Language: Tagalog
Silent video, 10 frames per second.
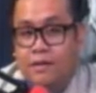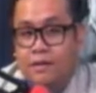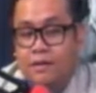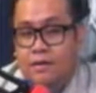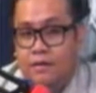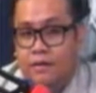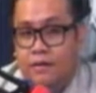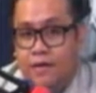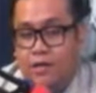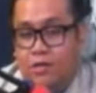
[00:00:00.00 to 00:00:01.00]
Oh,
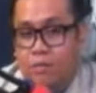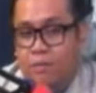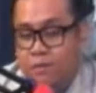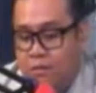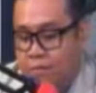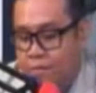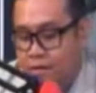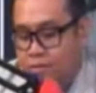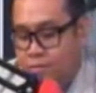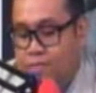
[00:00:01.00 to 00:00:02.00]
kahit dumi pa, di pa
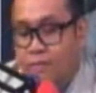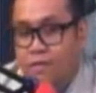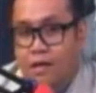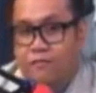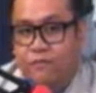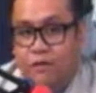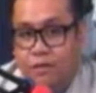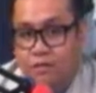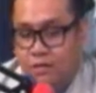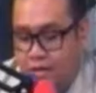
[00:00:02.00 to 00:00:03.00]
pakadumi pa. Never
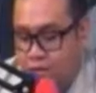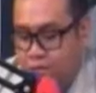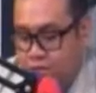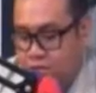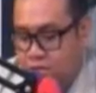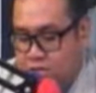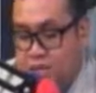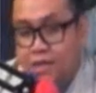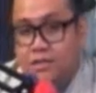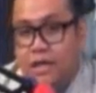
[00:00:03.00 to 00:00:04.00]
daw na nagkaroon ng
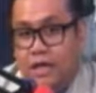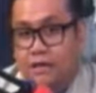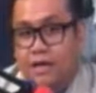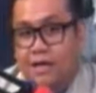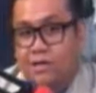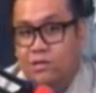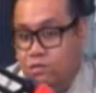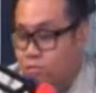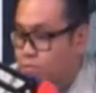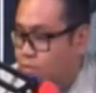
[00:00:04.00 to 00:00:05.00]
siksikan sa LRT2.
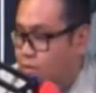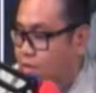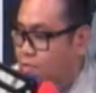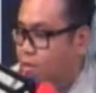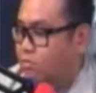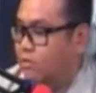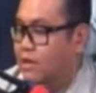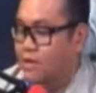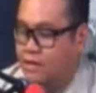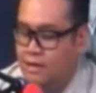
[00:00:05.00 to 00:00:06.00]
Hindi ho
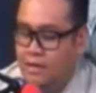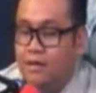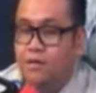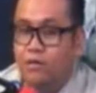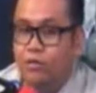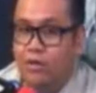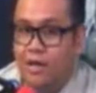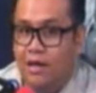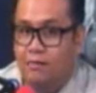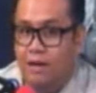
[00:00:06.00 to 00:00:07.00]
katulad nung
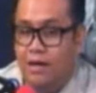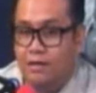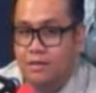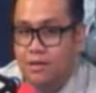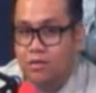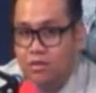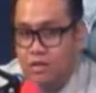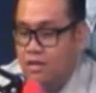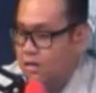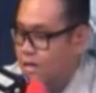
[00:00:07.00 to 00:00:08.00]

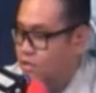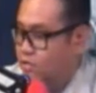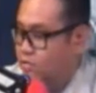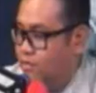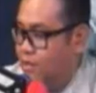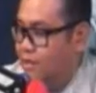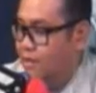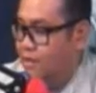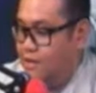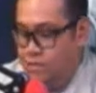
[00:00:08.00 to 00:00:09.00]
MRT3 at yung
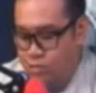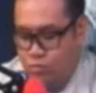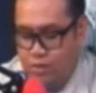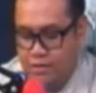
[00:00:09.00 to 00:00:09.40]
LRT1.